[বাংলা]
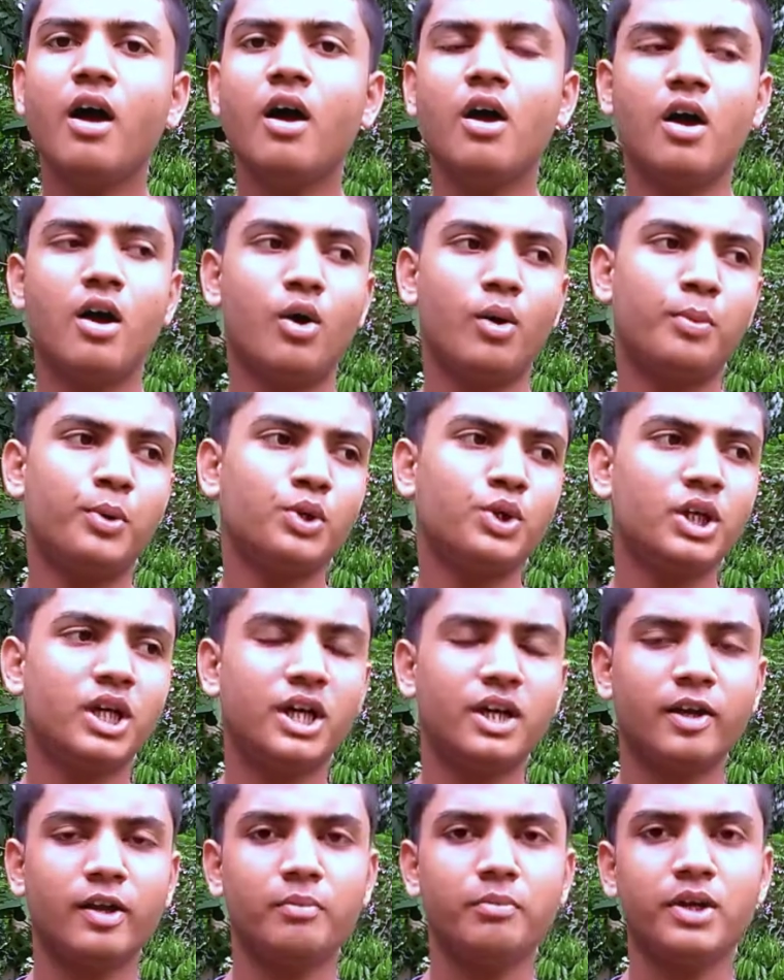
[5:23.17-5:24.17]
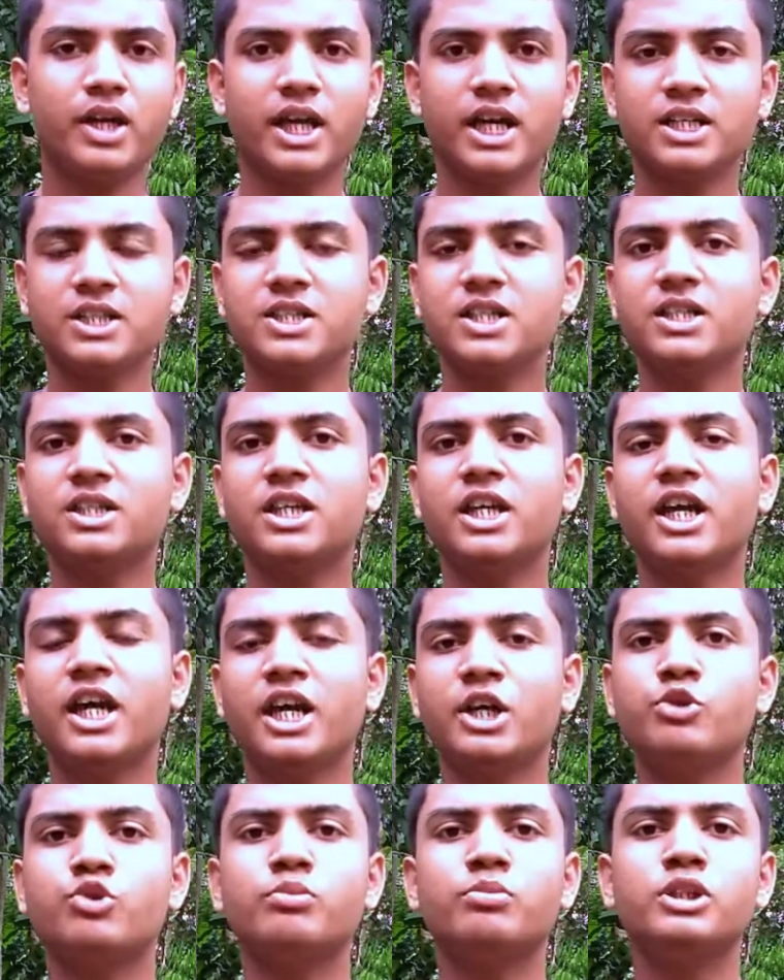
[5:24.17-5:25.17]
অপরদিকে রিয়েলমি এক্স থ্রিতে এই
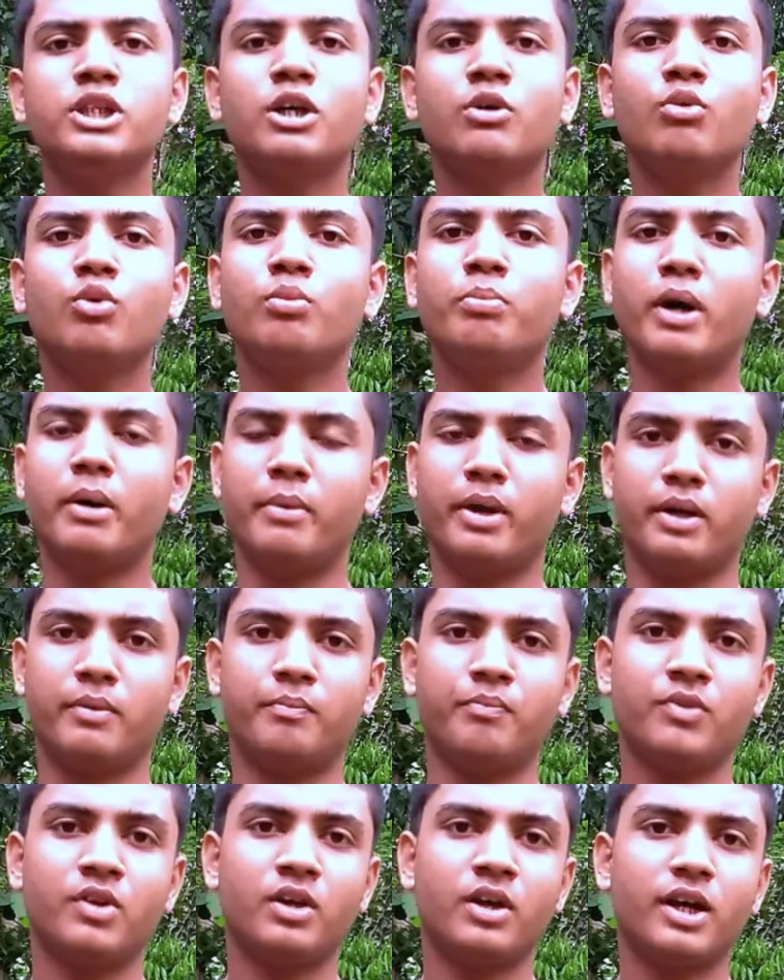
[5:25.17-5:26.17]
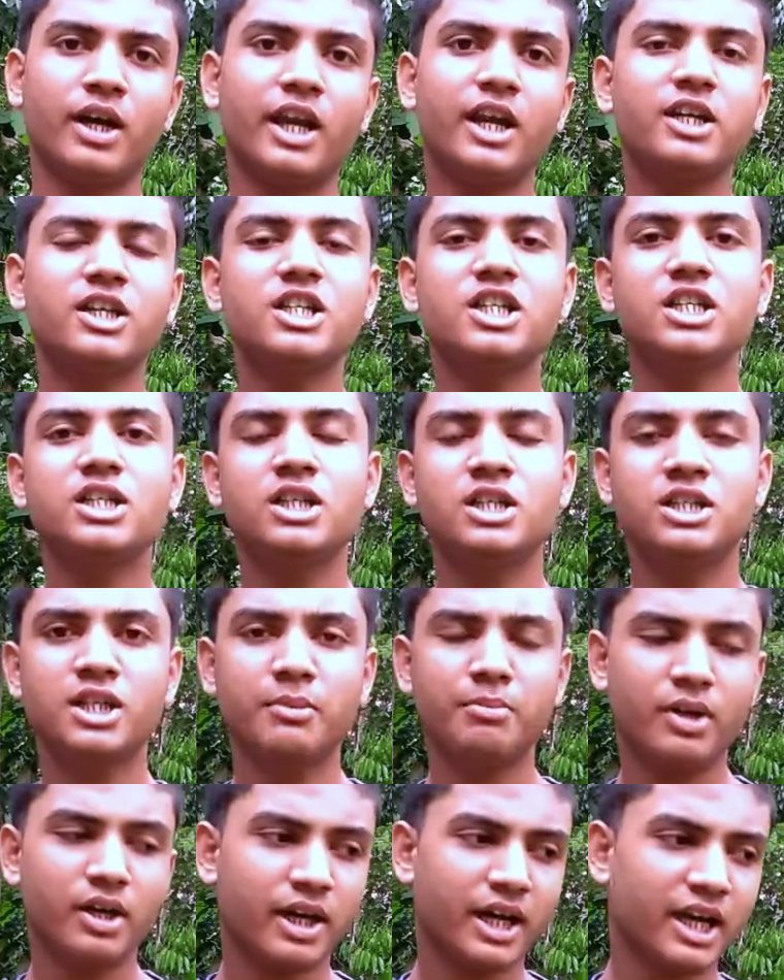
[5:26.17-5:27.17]
সুবিধাগুলো পাবেন কানেক্টিভিটি হিসাবে
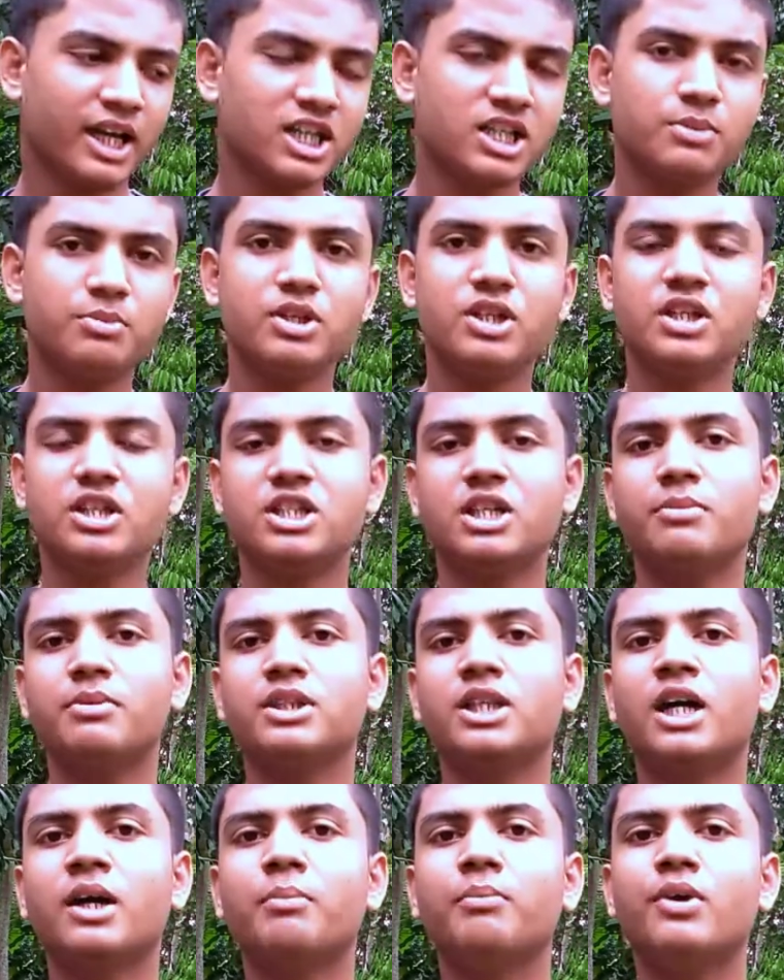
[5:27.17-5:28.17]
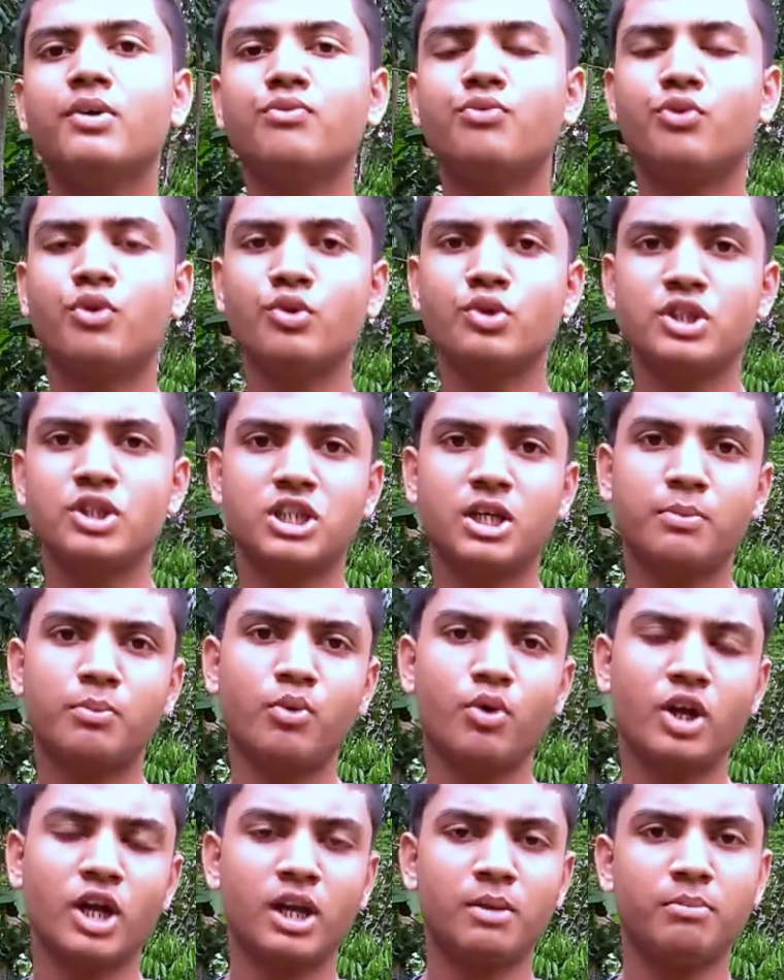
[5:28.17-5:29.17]
কানেক্টিভিটি হিসাবে থাকবে ফোর জি সাপোর্ট
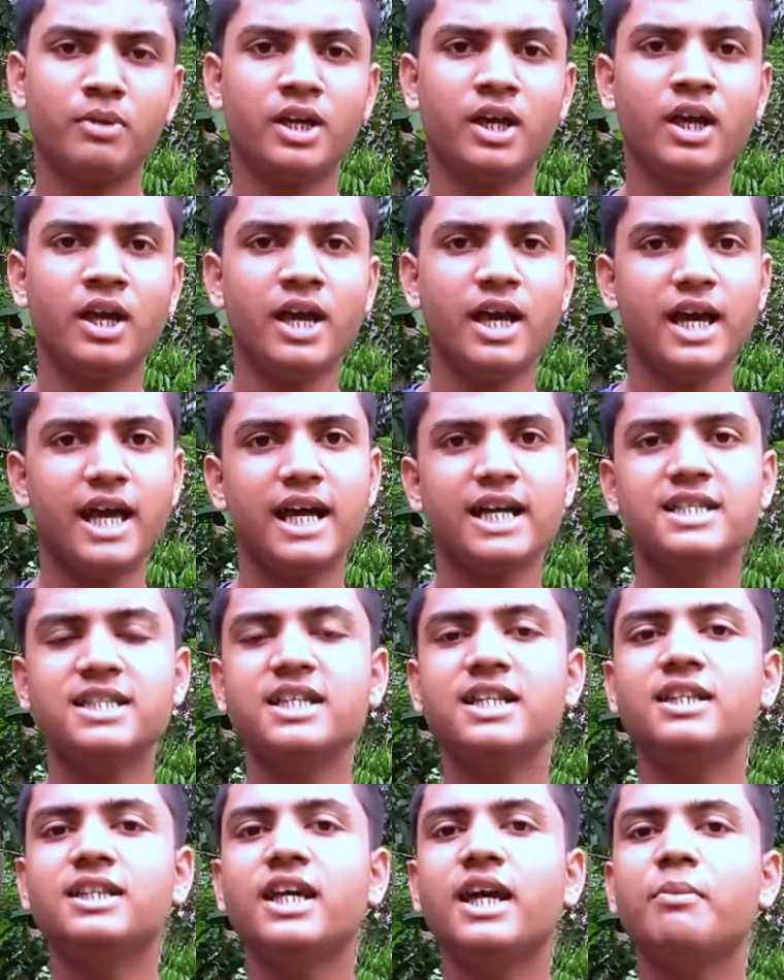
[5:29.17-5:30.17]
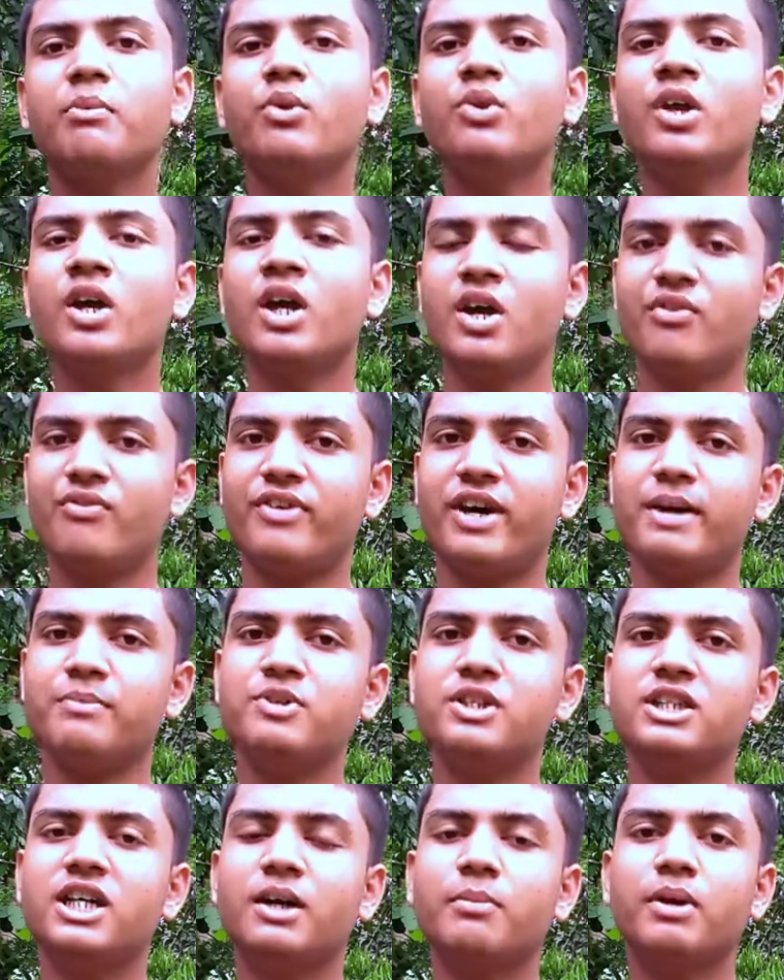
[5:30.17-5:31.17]
রিয়েলমি এক্স থ্রিতে এবং ফাইভ জি
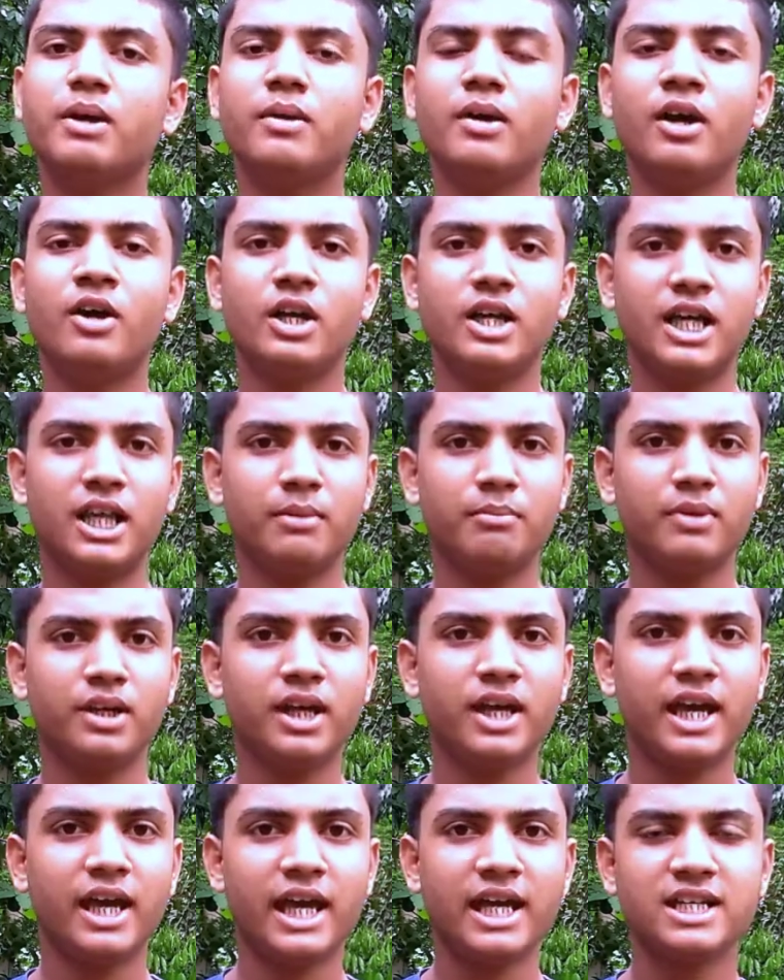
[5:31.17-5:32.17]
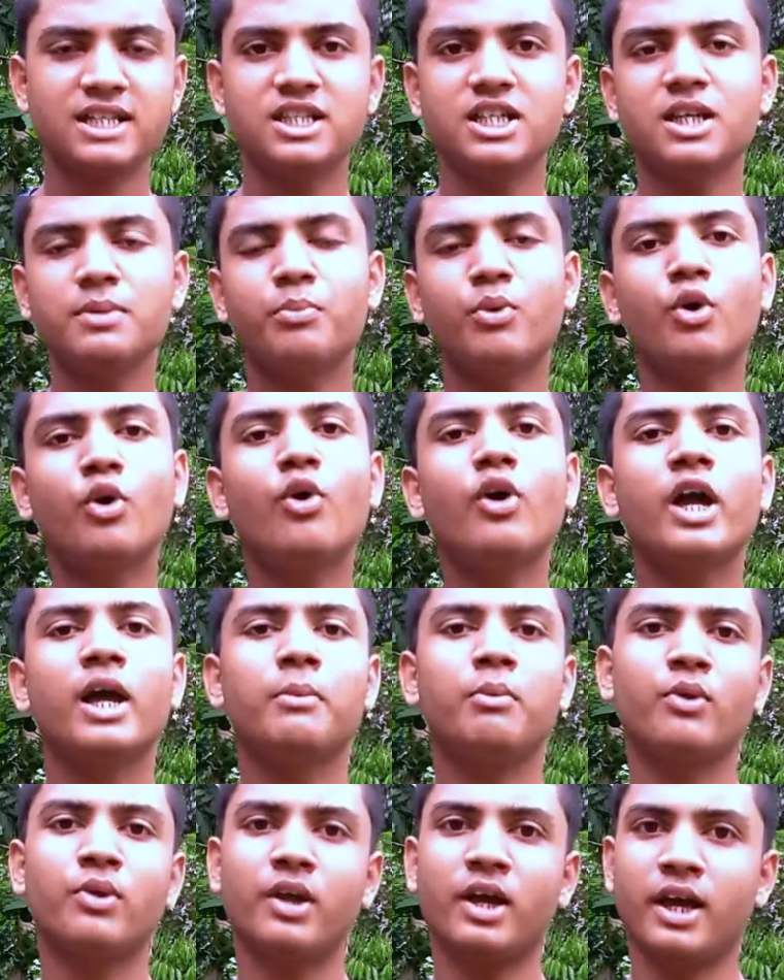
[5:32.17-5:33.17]
থাকবে রিয়েলমি এক্স থ্রি প্রো এবং
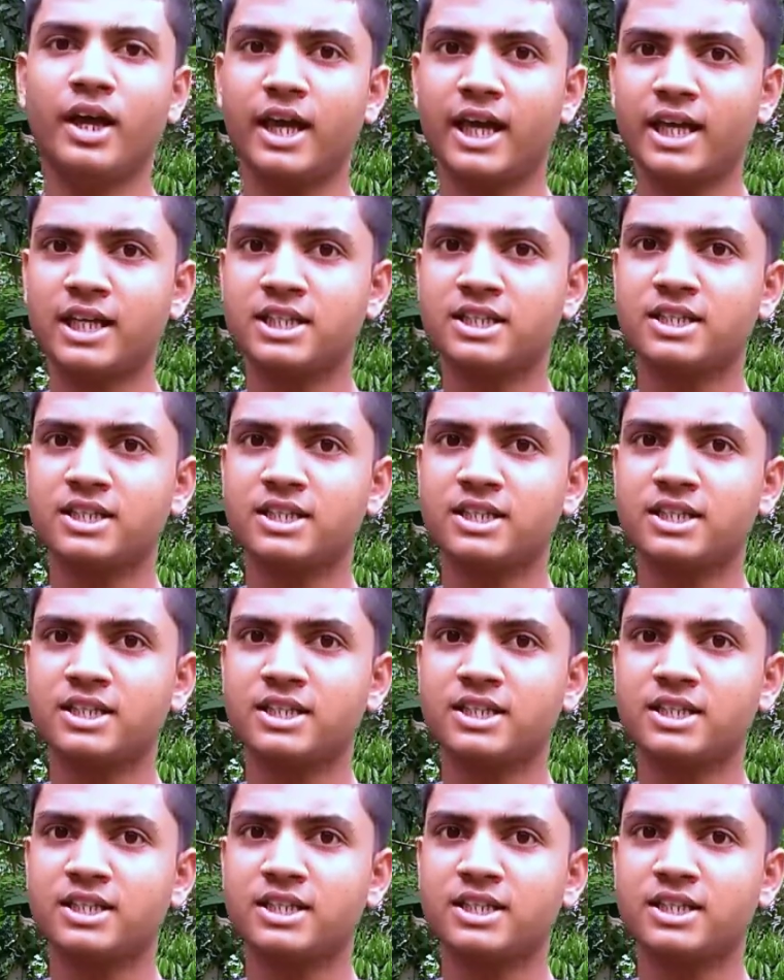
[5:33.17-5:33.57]
এক্স